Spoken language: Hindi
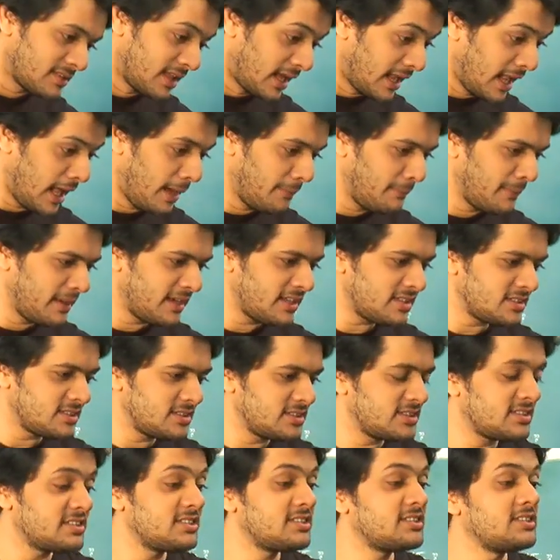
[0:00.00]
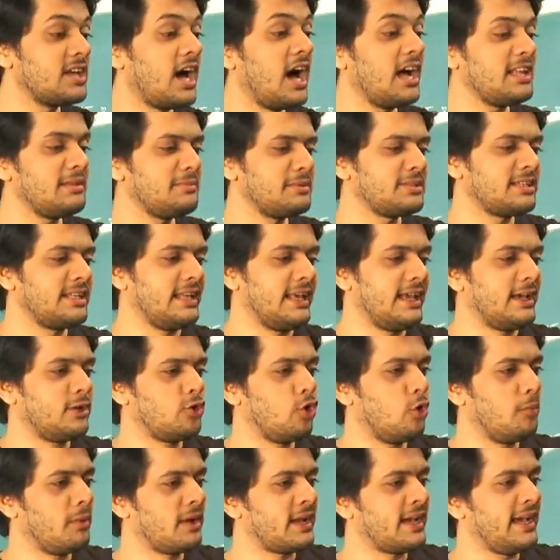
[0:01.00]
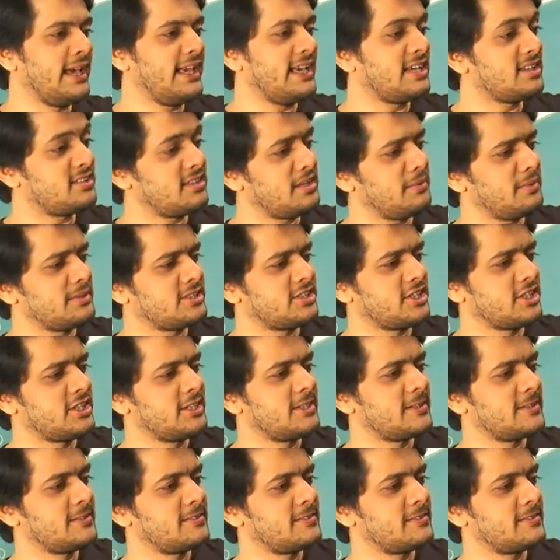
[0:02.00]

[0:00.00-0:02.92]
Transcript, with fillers: तालाब में सात मछली हैं दो मर गई कितनी बची